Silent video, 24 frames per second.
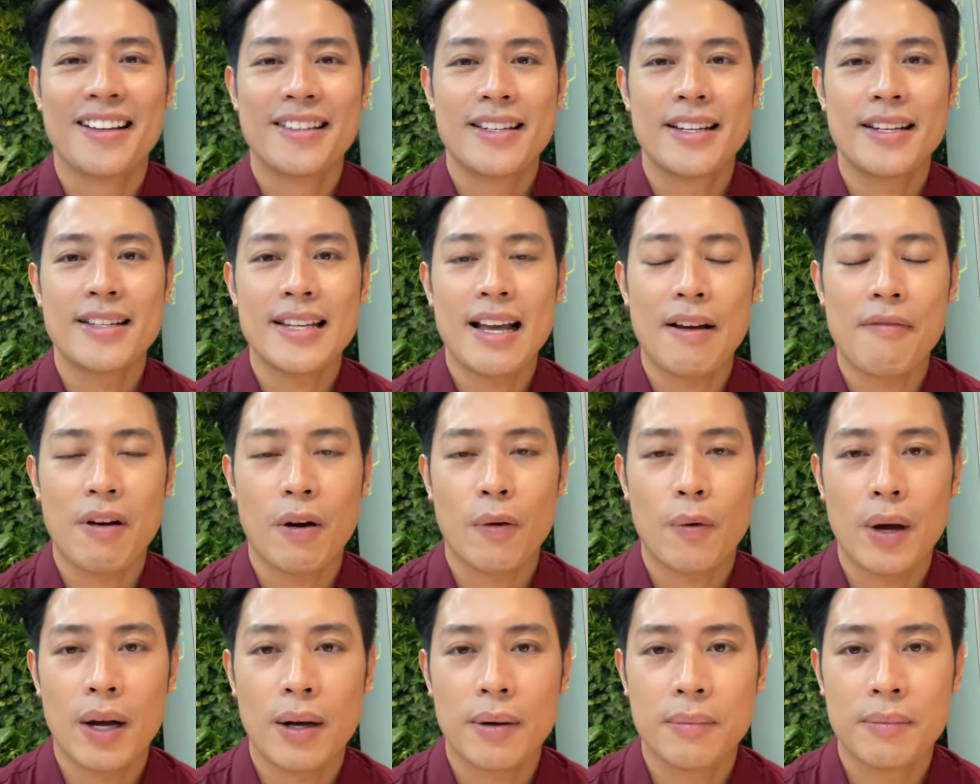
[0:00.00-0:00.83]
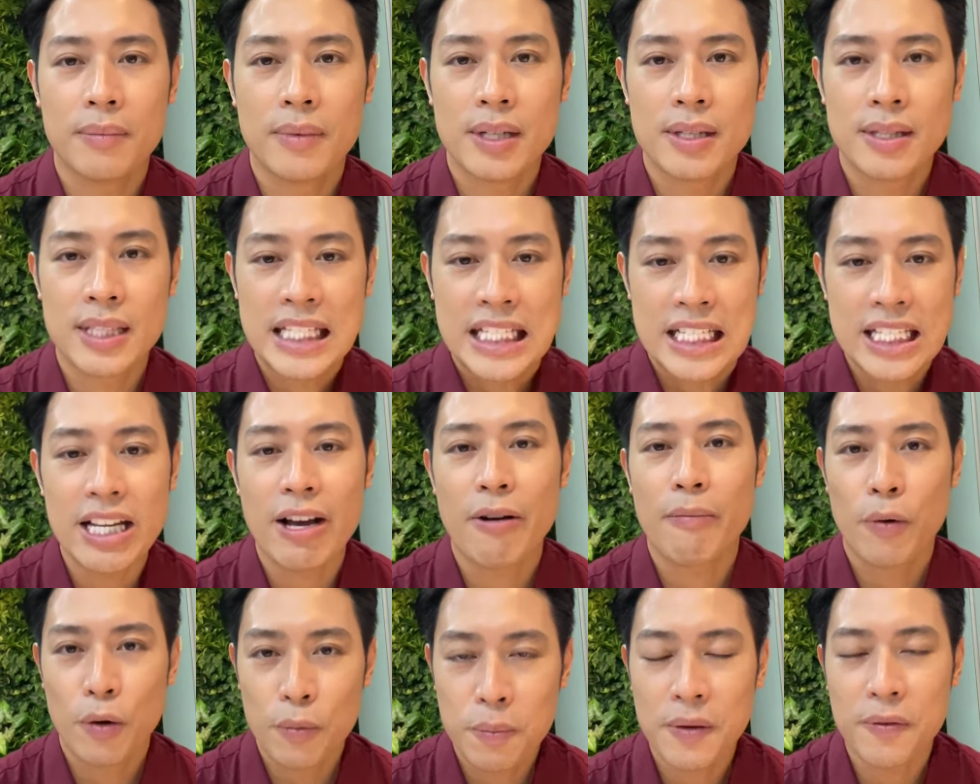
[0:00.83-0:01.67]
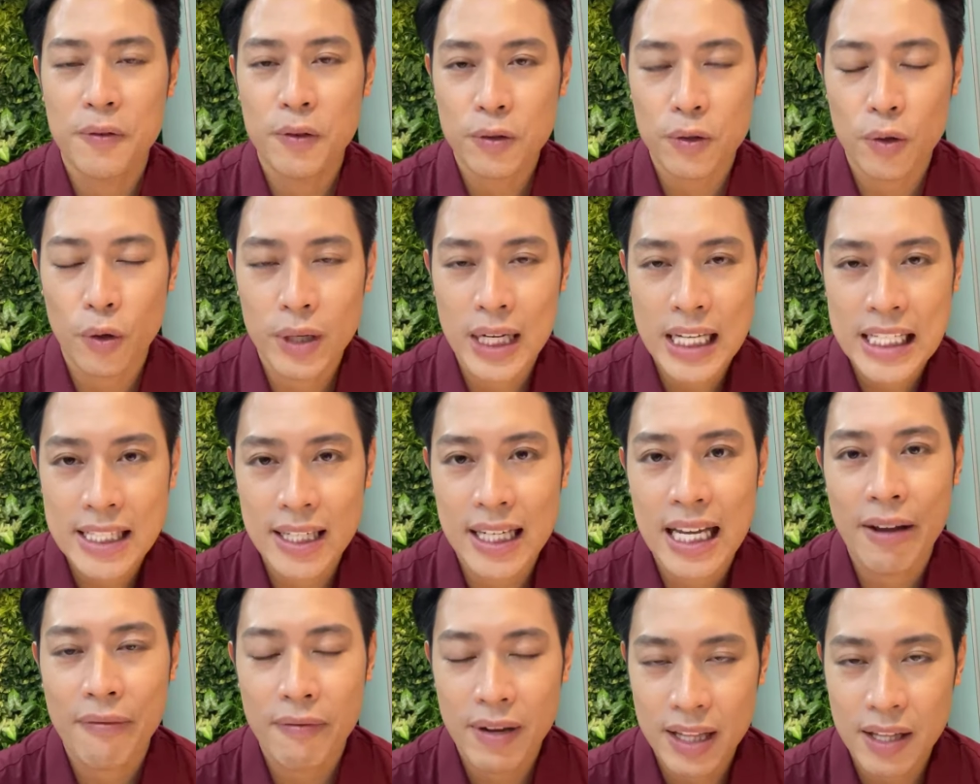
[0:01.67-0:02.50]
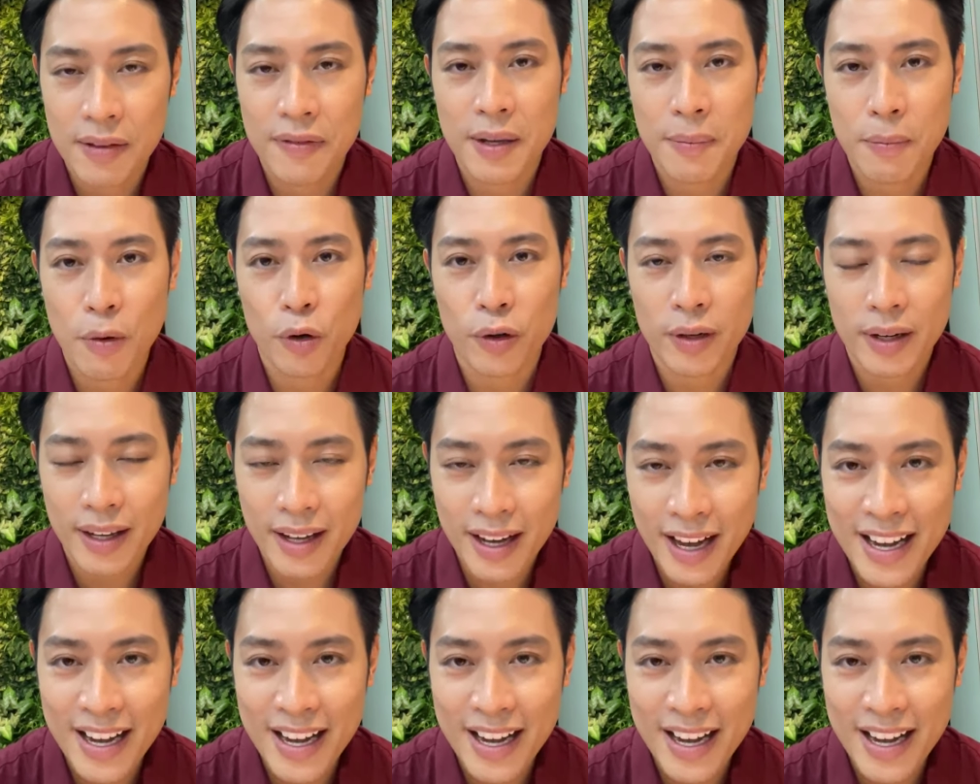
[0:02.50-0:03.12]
diễn ra vào khoảng mười chín giờ bốn mươi phút tối nay trên kênh vê tê vê một.